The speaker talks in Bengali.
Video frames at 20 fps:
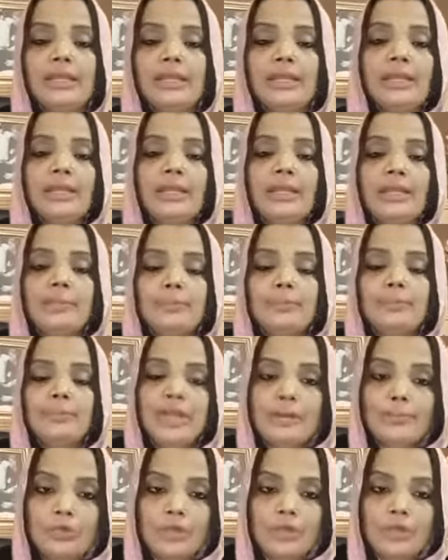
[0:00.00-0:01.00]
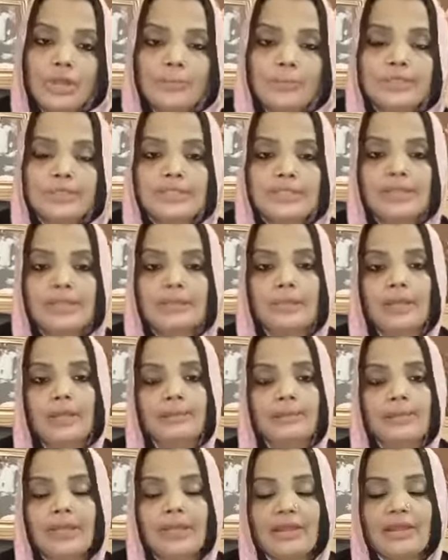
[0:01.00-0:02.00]
এখানে বিনামূল্যে আমি যে
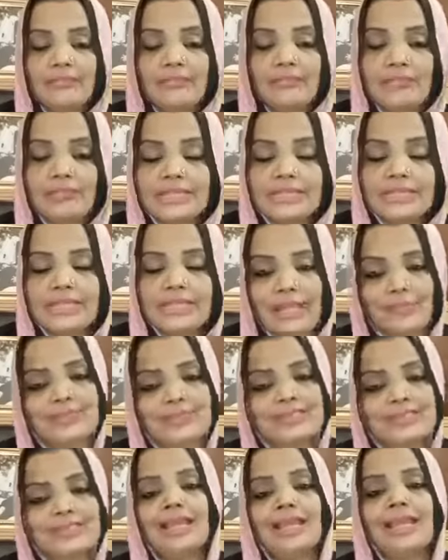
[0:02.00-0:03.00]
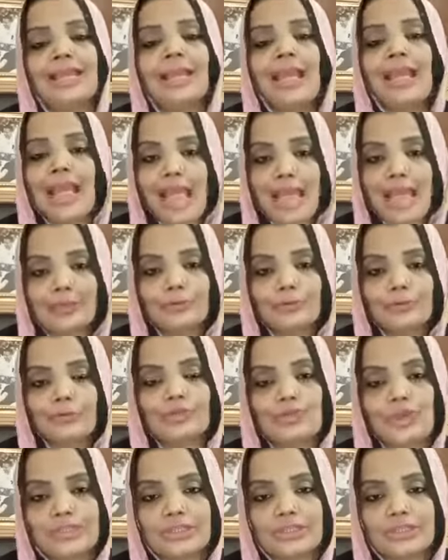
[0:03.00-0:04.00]
বিনা ফিসে আমি যে আইনগত
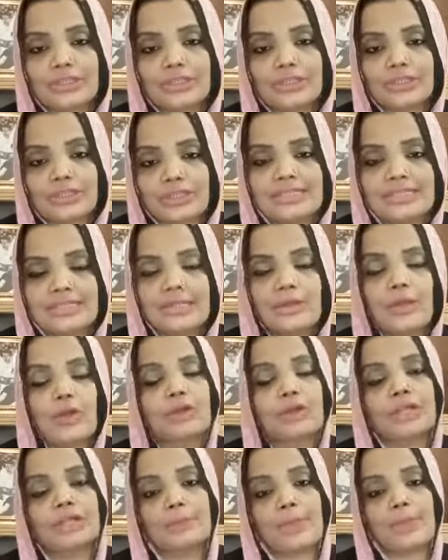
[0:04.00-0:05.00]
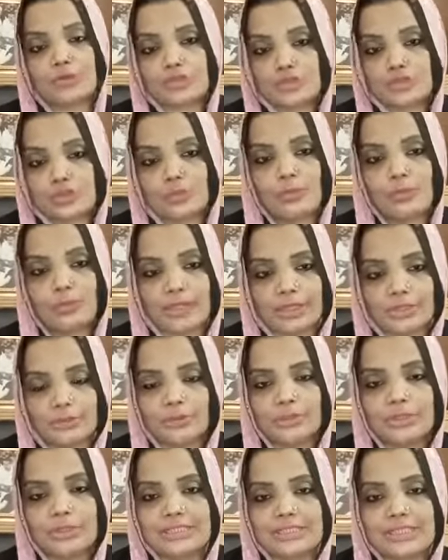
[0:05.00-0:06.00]
সহায়তাটা দিয়েছি অনেক মানুষের উপকার
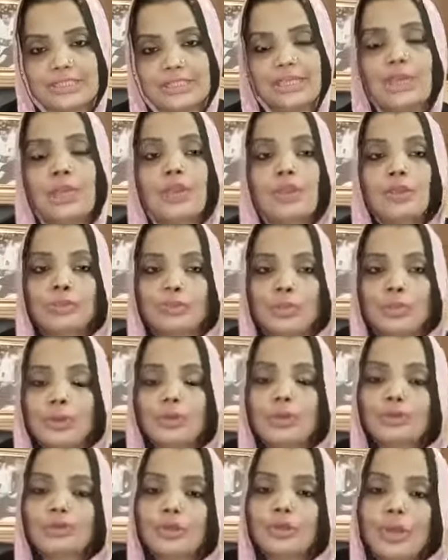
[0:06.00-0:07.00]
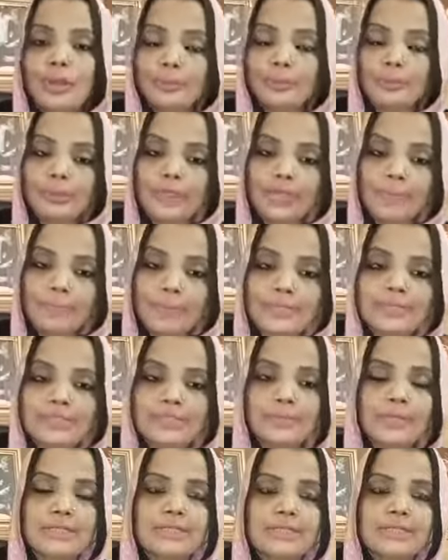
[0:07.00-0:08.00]
করেছি তো গত এবং এর
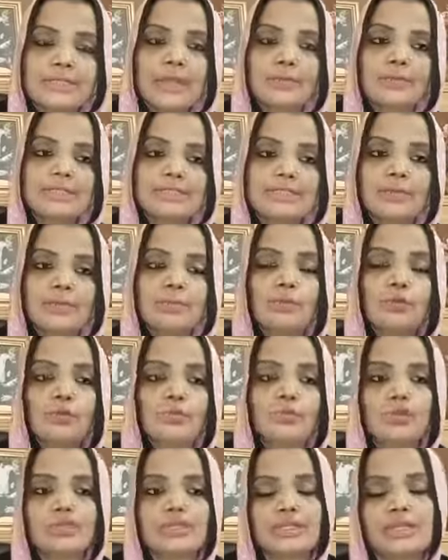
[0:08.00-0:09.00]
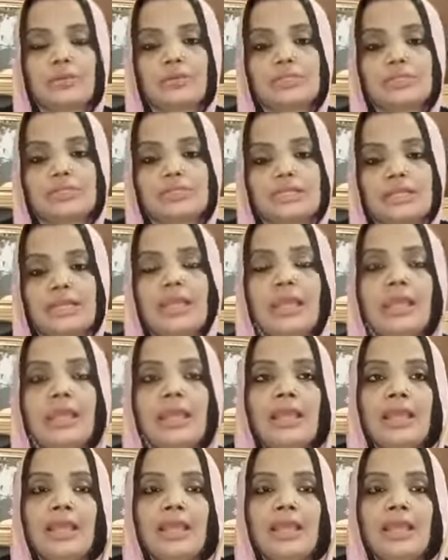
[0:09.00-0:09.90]
পাশাপাশি আমি যেটা বলবো সেটা হচ্ছে